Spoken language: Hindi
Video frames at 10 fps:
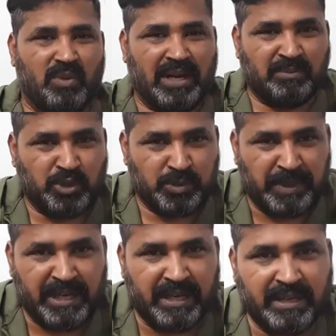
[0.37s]
वेलकम टू
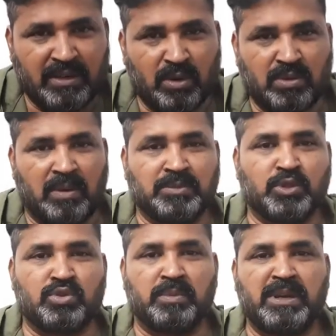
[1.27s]
स्पीड अर्निंग डॉट कॉम
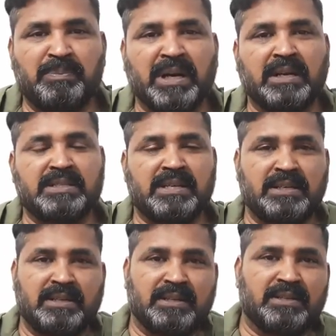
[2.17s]
दोस्तों मैं पंकज
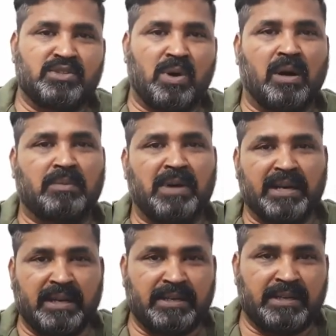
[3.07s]
जैन स्टॉक
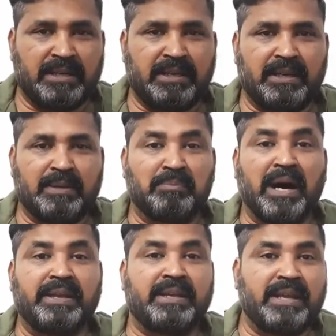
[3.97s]
मार्केट की
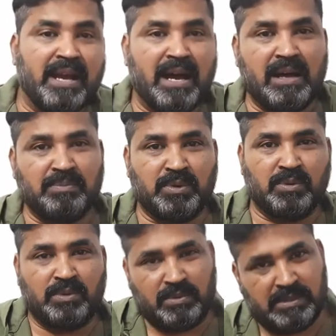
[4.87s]
बारीकियां
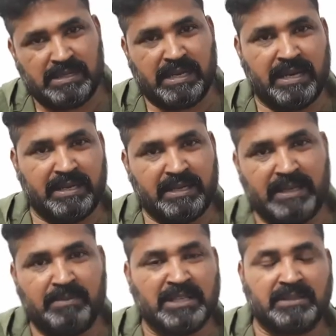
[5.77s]
आपको सिखाने के
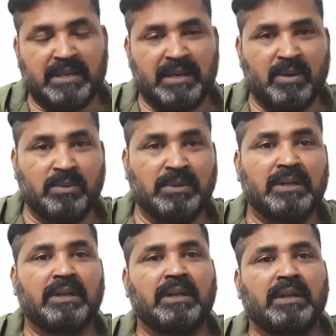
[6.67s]
लिए बात कर रहा हूं
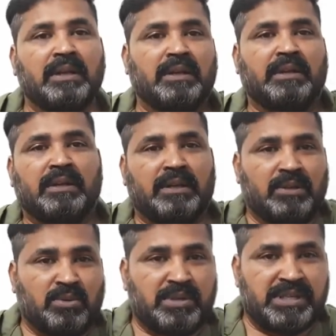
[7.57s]

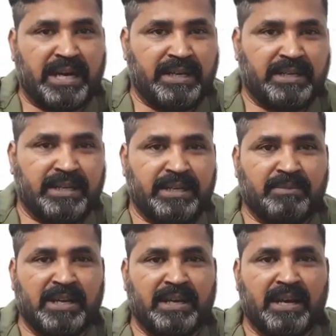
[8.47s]
तो इंटरनेट
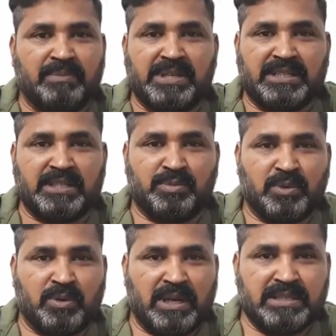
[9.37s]
ट्रेडिंग में अगर आप
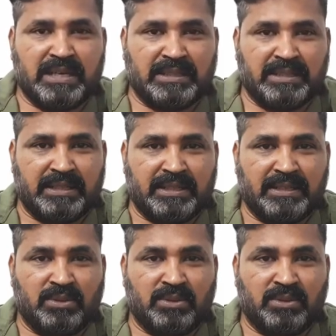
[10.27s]
सक्सेसफुल होना चाहते हैं